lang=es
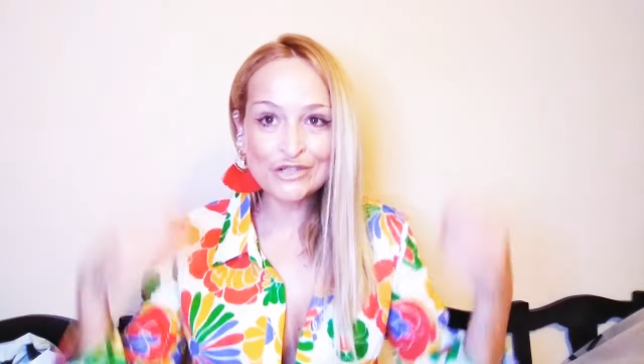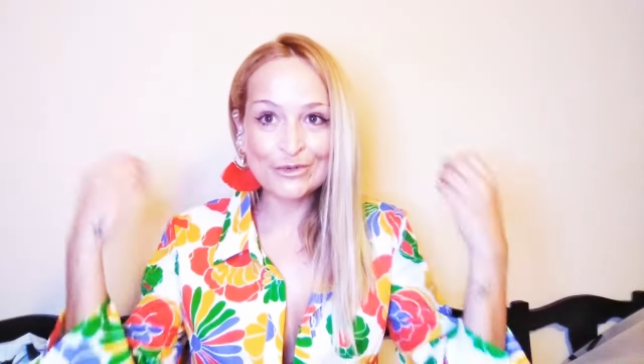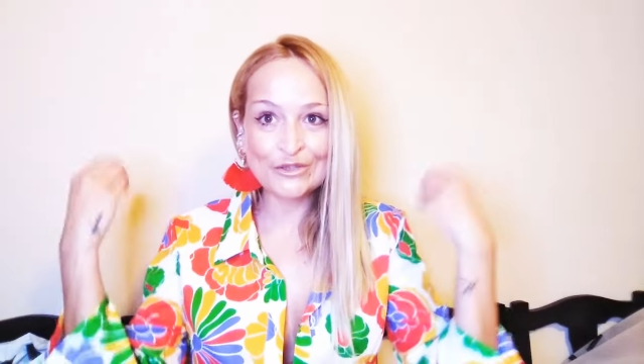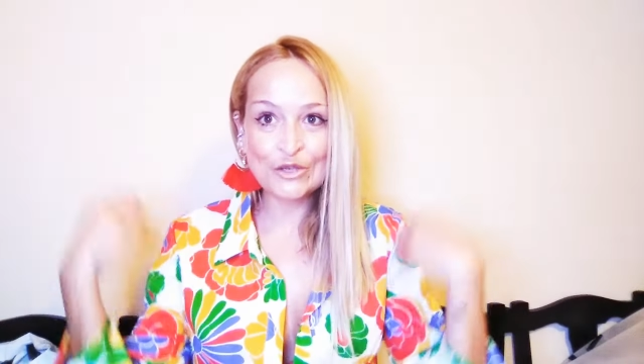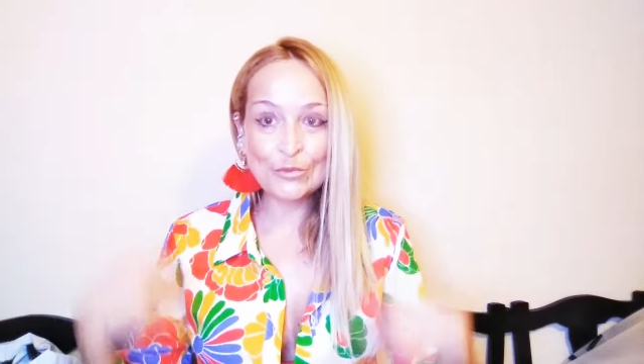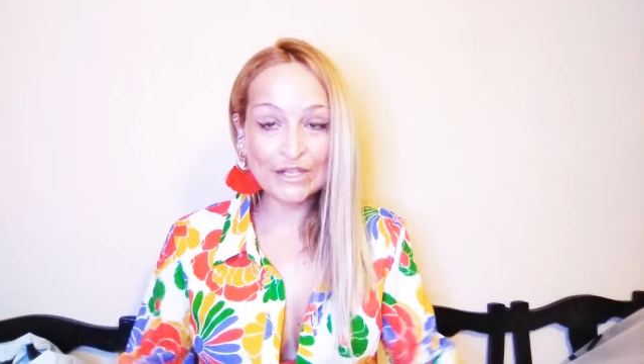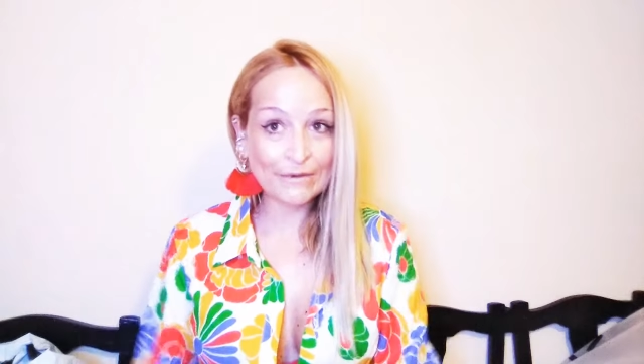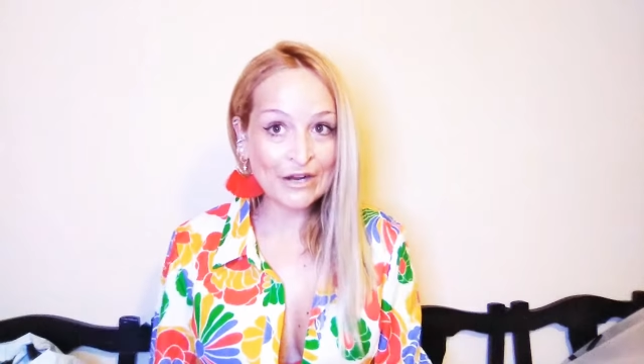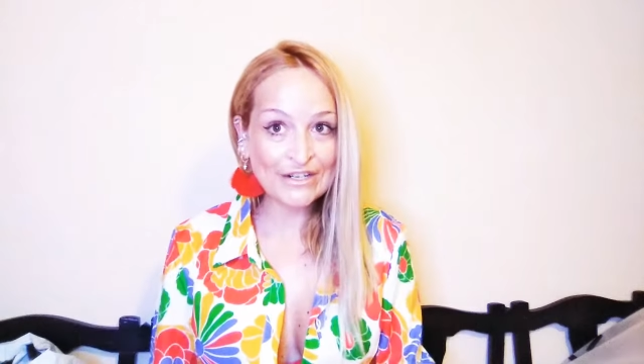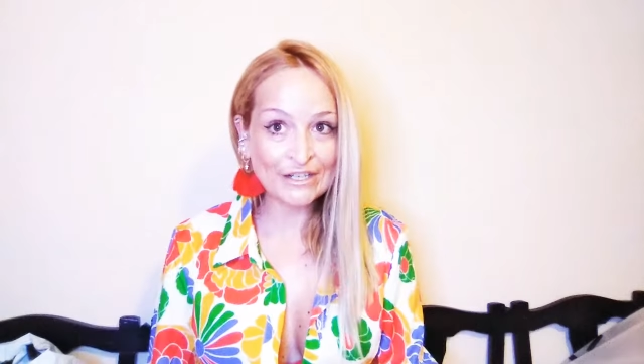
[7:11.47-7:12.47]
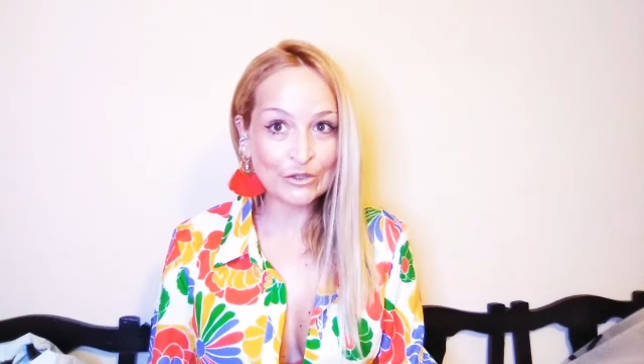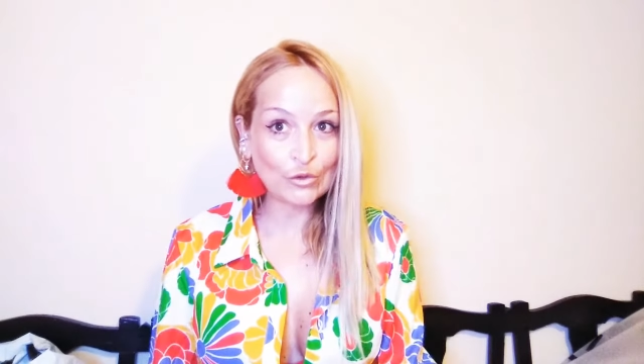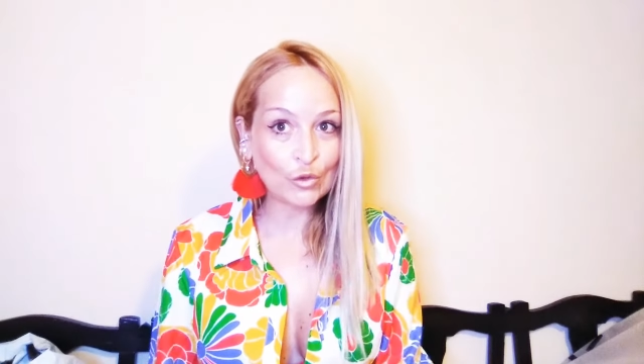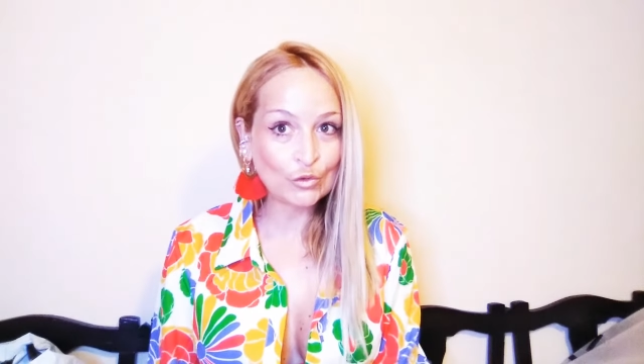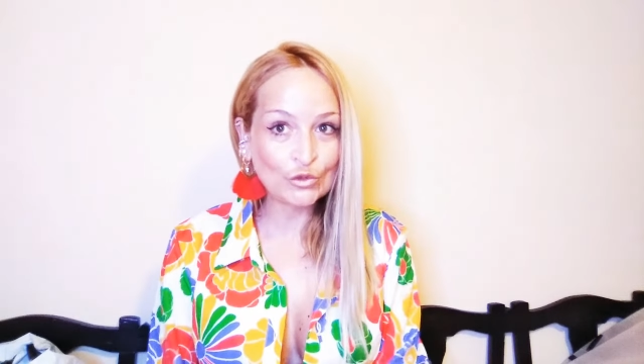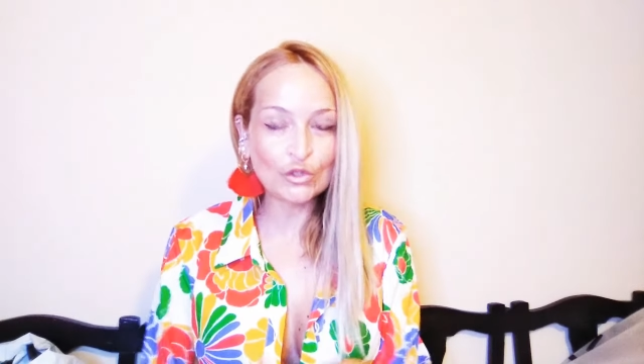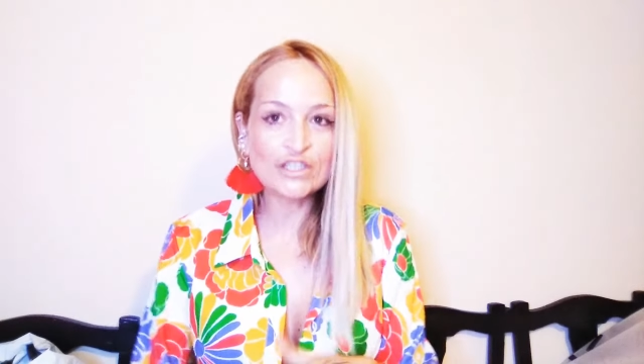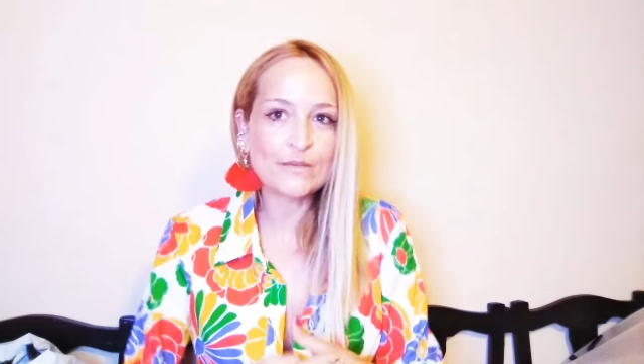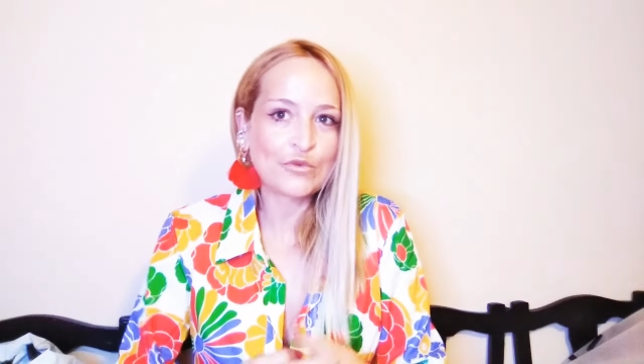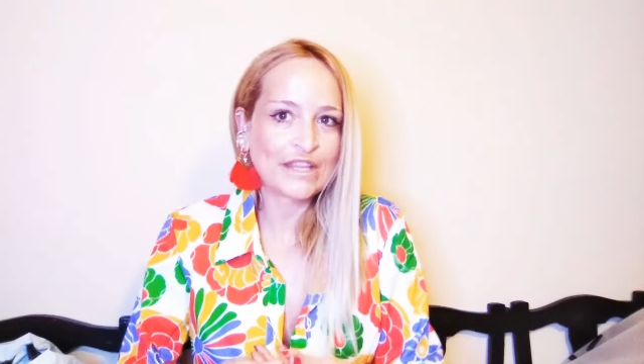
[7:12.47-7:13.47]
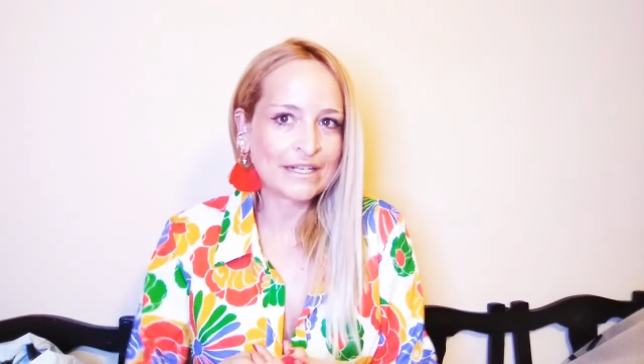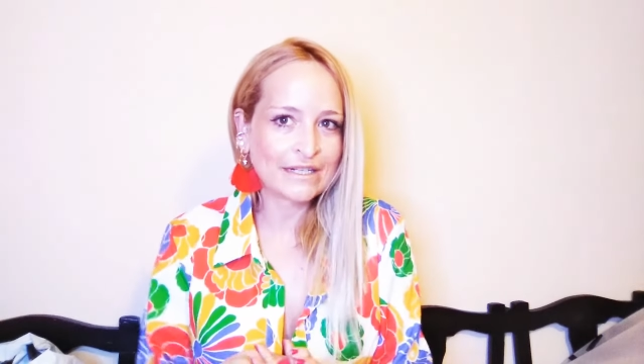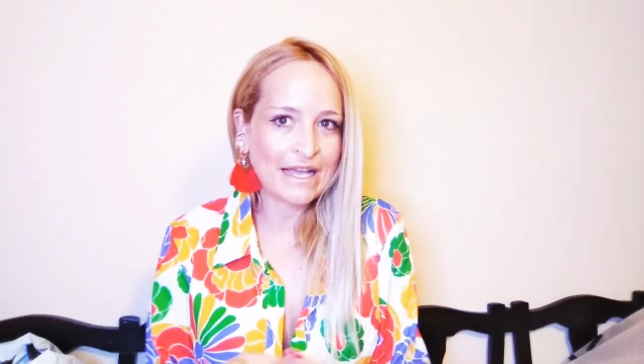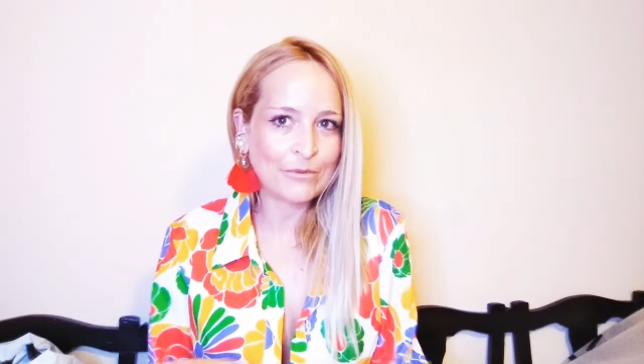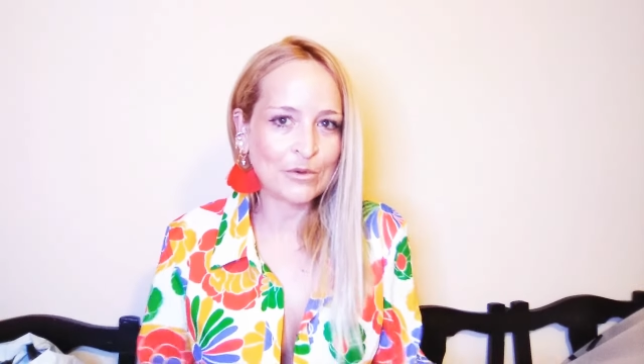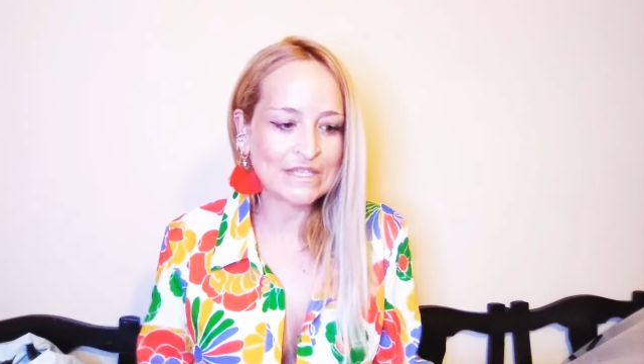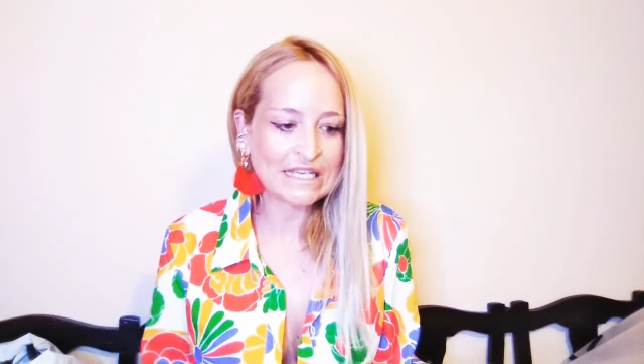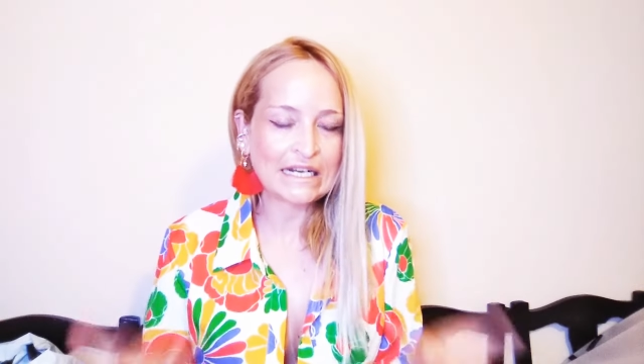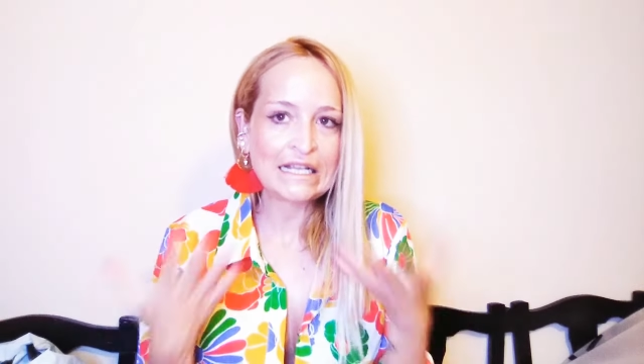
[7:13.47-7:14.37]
sobre todo porque van en conjunto y se pueden aprovechar.